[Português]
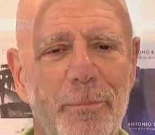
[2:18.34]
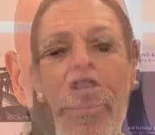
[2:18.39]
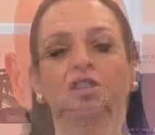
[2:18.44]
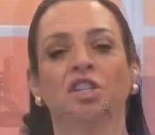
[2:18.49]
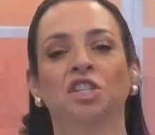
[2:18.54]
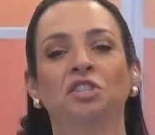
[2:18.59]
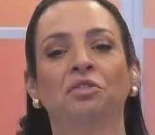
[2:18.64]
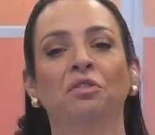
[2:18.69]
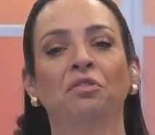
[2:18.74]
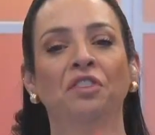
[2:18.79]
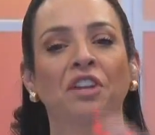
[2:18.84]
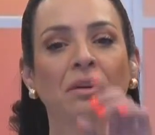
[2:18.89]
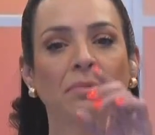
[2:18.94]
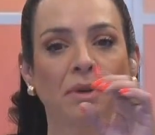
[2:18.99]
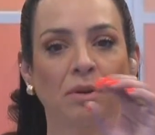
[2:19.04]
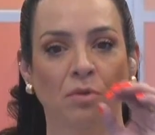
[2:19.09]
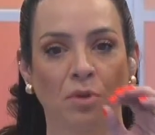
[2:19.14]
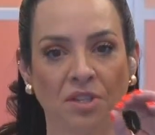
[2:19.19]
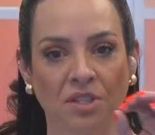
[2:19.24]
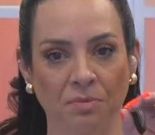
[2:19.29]
Gente, eu vou falar
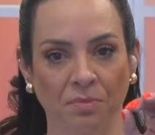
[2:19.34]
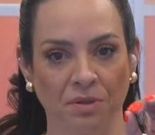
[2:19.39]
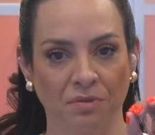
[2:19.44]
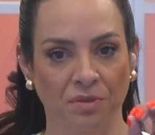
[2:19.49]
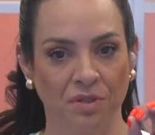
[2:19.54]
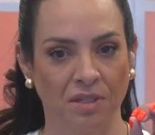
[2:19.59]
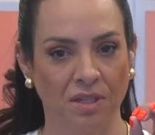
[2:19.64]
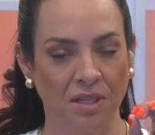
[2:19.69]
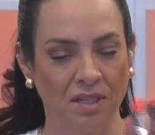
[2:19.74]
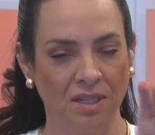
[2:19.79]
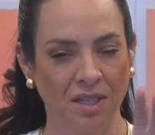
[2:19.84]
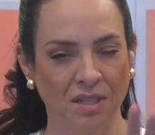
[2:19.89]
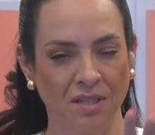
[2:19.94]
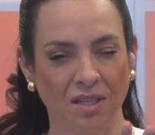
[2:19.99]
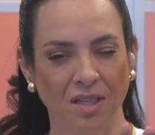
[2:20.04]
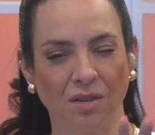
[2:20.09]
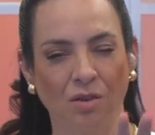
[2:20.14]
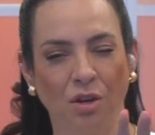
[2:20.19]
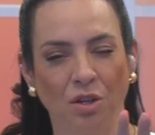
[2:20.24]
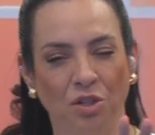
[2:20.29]
uma coisa para vocês, que
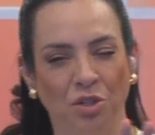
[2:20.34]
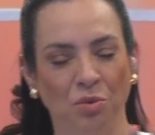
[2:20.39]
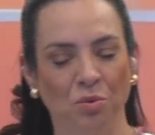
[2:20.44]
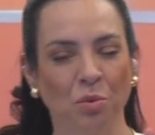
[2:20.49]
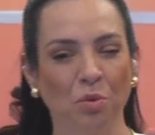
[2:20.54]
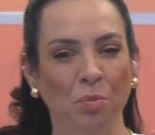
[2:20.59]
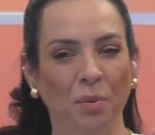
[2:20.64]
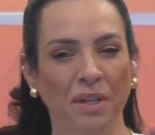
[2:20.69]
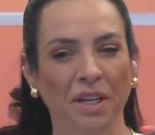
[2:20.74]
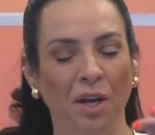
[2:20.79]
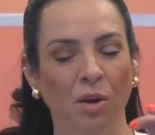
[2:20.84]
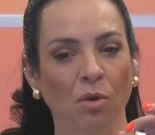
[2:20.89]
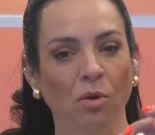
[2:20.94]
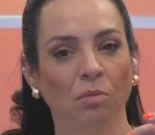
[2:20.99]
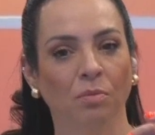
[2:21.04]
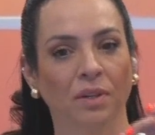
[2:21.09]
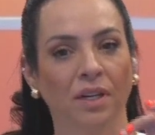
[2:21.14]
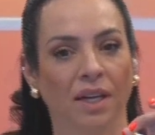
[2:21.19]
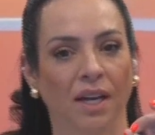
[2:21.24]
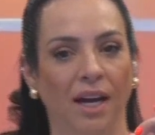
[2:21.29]
esse negócio de culpa aí é
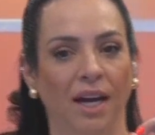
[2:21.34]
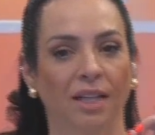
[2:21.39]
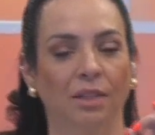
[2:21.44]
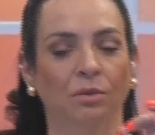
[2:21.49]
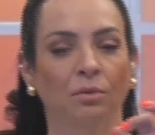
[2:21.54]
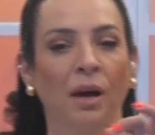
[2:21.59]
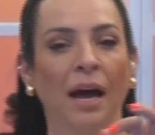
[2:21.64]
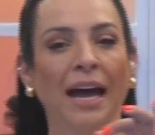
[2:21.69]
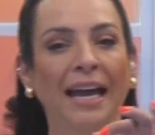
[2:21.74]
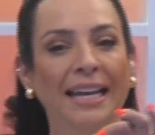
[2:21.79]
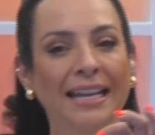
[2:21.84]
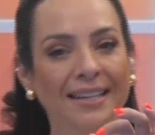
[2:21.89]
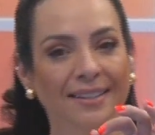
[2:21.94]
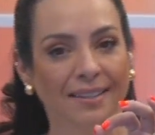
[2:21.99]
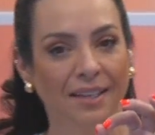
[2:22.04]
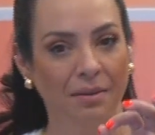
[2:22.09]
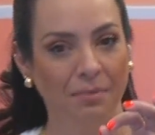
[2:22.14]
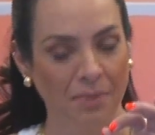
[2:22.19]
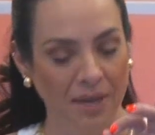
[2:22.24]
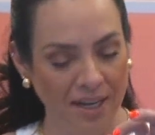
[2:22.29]
complicado,
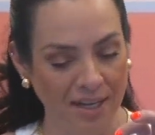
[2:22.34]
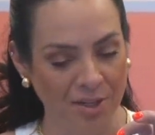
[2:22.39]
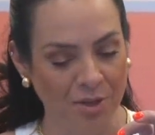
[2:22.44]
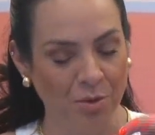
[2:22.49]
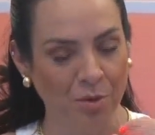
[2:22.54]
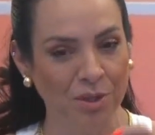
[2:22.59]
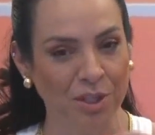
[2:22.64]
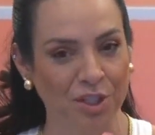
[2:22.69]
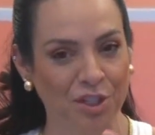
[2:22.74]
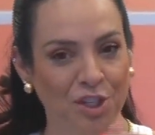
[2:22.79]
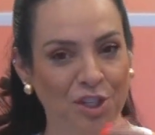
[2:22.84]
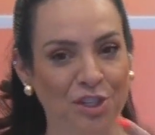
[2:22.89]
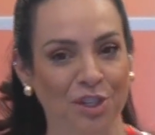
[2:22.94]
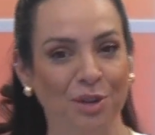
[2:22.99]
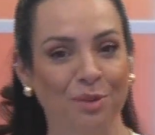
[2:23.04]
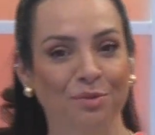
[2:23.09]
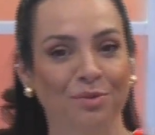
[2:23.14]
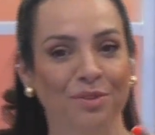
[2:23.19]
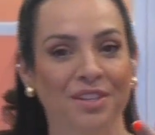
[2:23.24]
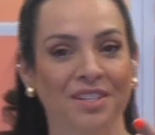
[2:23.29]
ainda mais quando a gente
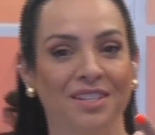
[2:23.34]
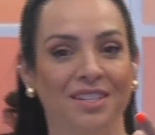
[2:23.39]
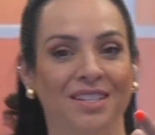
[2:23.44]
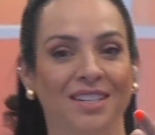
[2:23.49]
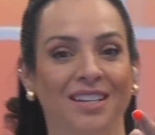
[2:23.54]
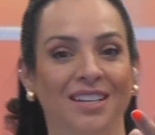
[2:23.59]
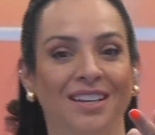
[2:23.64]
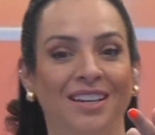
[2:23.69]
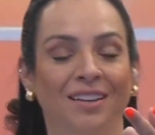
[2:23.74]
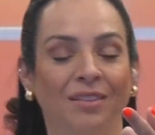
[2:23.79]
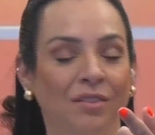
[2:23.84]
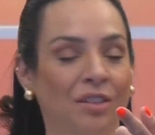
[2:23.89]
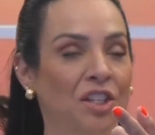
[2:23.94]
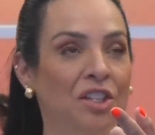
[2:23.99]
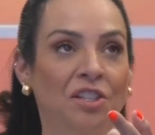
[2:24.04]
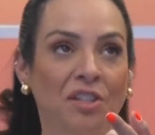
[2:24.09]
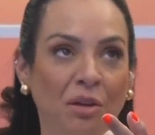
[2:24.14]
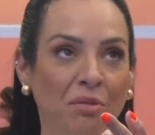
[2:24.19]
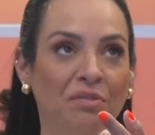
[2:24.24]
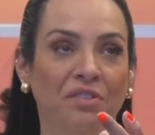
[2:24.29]
talvez, quando a
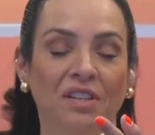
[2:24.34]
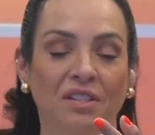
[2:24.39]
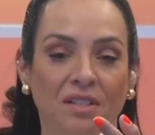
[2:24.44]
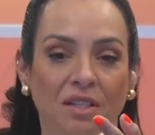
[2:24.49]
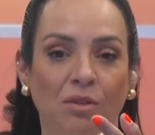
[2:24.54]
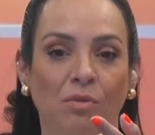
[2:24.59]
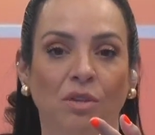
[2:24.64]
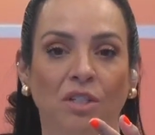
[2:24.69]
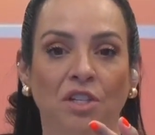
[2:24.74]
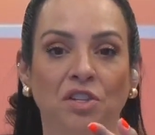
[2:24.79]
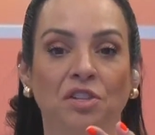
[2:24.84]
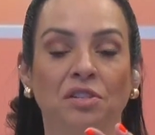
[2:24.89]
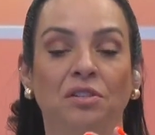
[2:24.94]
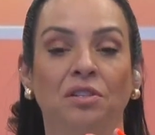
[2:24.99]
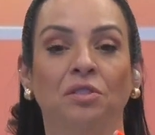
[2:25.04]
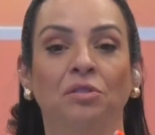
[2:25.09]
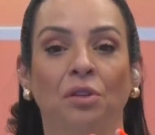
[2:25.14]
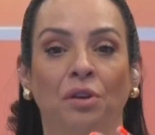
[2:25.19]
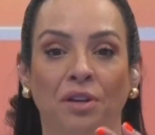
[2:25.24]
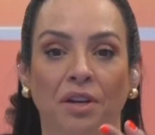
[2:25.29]
gente talvez não, quando a gente
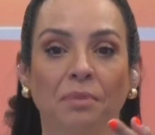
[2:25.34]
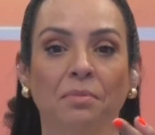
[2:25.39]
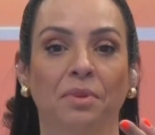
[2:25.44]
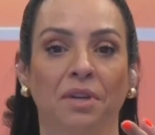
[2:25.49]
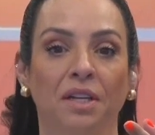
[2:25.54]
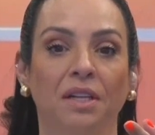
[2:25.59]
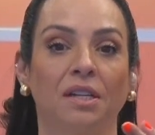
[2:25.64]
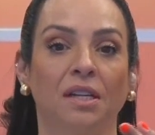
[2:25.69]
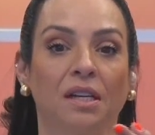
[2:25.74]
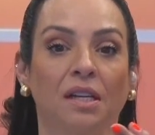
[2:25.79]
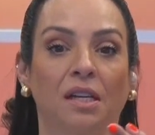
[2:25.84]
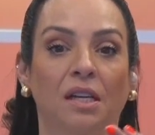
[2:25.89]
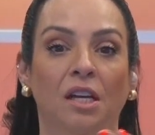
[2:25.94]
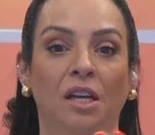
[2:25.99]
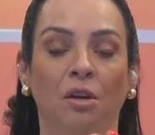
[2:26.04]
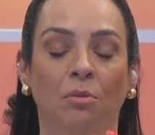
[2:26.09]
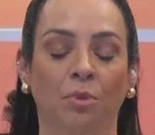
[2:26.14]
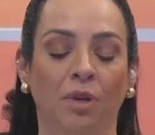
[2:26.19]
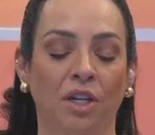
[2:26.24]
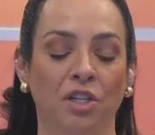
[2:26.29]
se torna mãe, né?
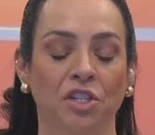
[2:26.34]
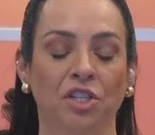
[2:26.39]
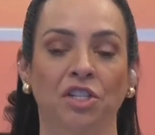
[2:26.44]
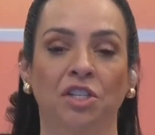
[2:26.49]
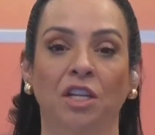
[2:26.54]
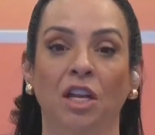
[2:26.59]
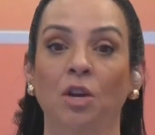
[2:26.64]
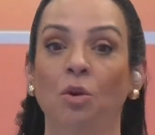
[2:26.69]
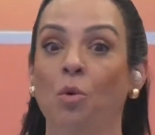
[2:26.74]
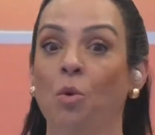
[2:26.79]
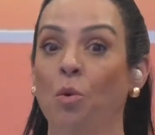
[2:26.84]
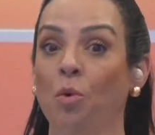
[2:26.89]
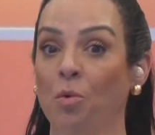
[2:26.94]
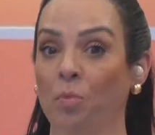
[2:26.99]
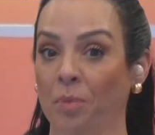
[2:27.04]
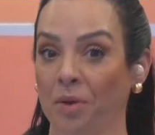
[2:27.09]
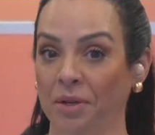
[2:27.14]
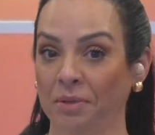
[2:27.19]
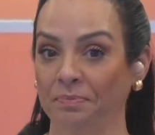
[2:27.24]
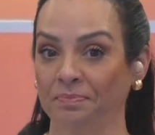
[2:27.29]
Porque a gente tem
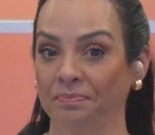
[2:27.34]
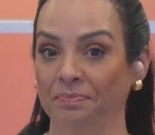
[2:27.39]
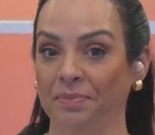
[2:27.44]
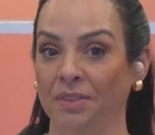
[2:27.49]
culpa